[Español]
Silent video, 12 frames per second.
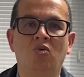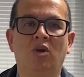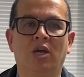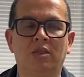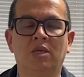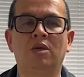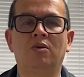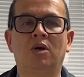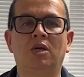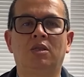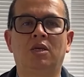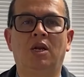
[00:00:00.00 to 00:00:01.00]

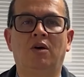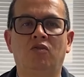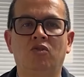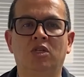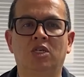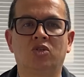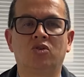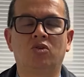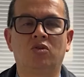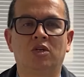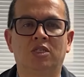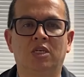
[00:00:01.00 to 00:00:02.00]
educativa de la Fundación
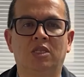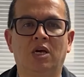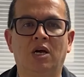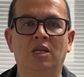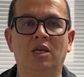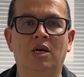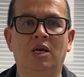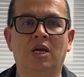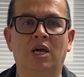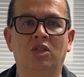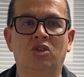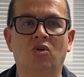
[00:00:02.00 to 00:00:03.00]
Universitaria
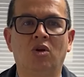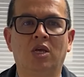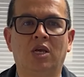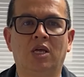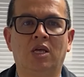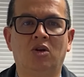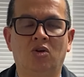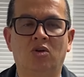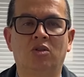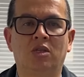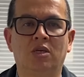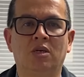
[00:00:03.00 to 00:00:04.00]
Católica del
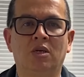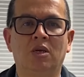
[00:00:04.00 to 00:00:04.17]
Norte.